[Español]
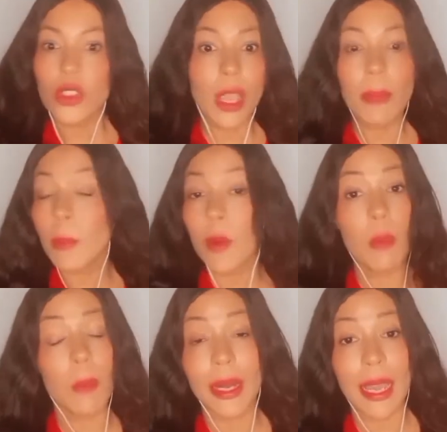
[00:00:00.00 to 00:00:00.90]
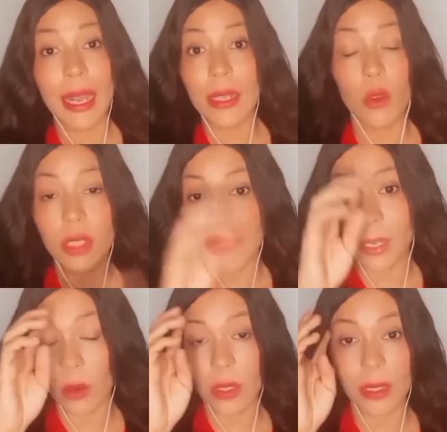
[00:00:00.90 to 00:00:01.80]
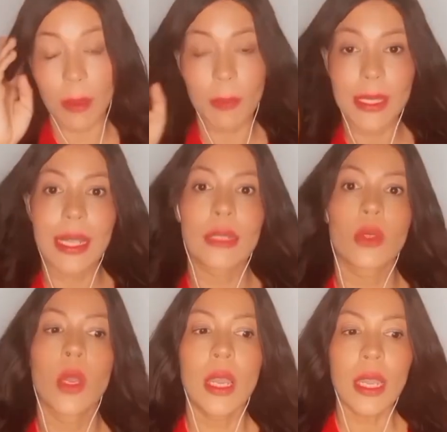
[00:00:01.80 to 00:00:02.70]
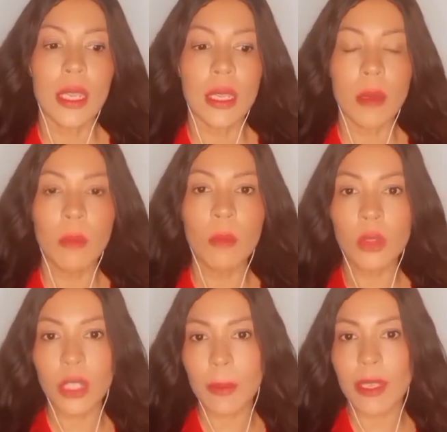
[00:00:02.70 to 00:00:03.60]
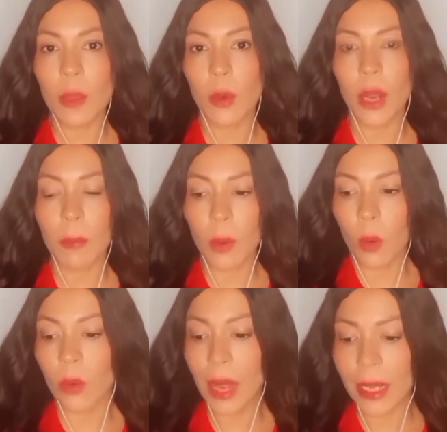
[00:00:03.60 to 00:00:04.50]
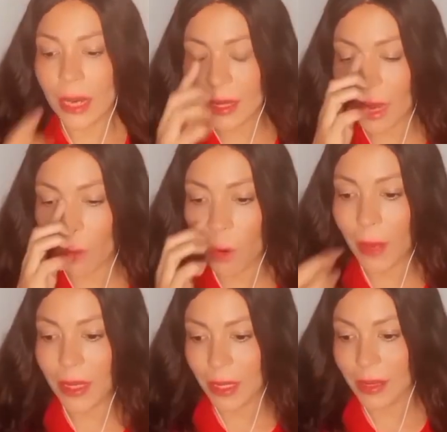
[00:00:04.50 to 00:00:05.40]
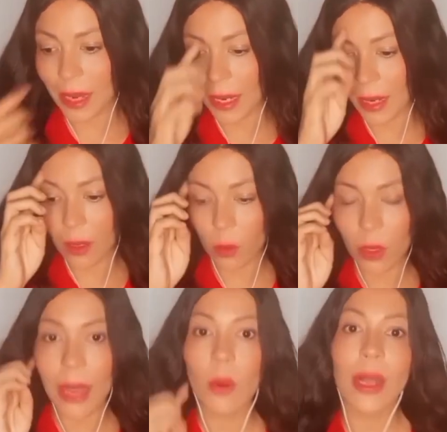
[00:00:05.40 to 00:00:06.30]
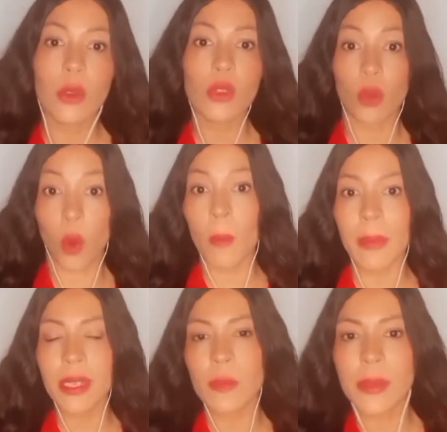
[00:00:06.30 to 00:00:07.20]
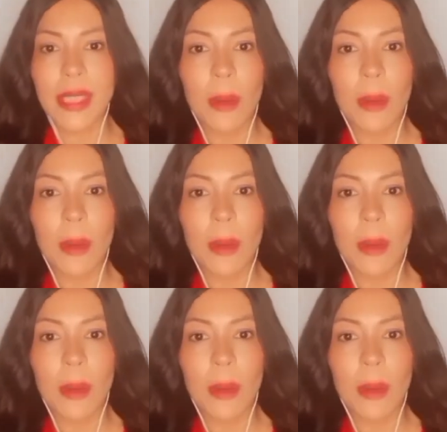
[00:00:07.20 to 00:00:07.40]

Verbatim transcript: No siempre podemos manejar las cosas que nos están pasando. Y muchas veces, por ejemplo, una creencia muy machista que le inculcaron a los hombres